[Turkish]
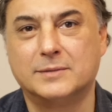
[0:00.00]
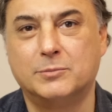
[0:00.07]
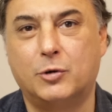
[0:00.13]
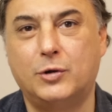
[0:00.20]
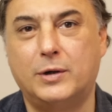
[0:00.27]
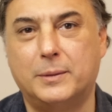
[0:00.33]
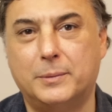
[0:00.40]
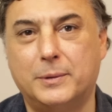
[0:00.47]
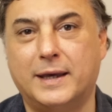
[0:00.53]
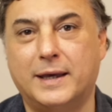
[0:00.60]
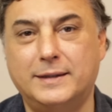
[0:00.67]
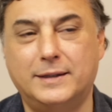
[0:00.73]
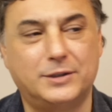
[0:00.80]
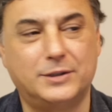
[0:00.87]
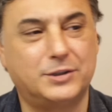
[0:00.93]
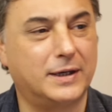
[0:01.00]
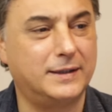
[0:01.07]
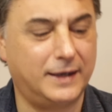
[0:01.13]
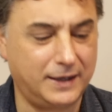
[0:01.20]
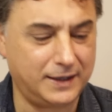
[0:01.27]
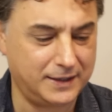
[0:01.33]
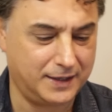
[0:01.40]
böyle bir endişe
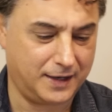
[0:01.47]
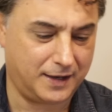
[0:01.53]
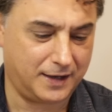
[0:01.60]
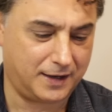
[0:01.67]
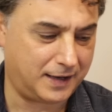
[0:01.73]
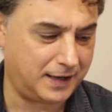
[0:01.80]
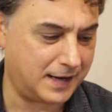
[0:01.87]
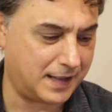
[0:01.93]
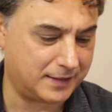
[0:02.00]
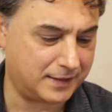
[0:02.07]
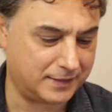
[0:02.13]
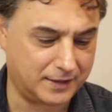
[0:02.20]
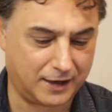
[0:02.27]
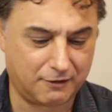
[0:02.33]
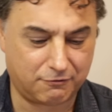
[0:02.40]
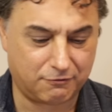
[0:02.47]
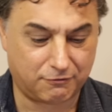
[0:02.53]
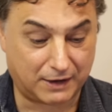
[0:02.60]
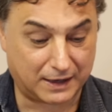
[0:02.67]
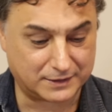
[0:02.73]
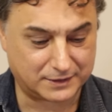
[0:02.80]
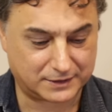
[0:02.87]
de halen daha
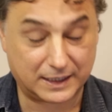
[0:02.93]
var.